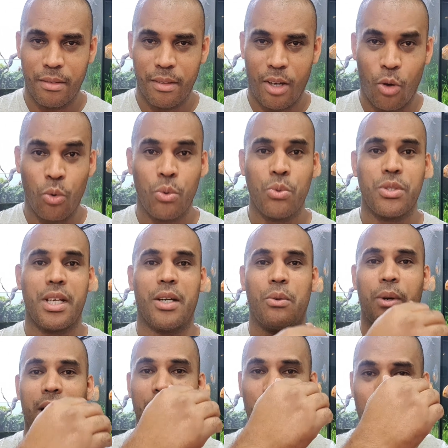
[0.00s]
alguns
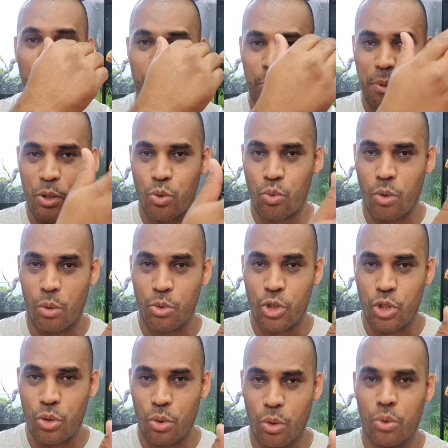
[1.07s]
aquários para o pessoal
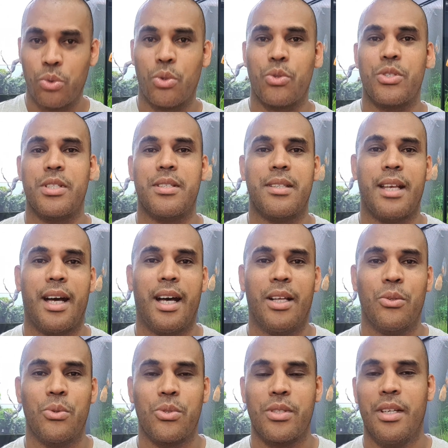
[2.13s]
de outros
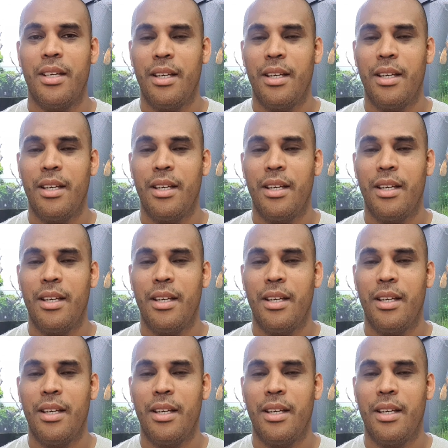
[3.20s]
estados.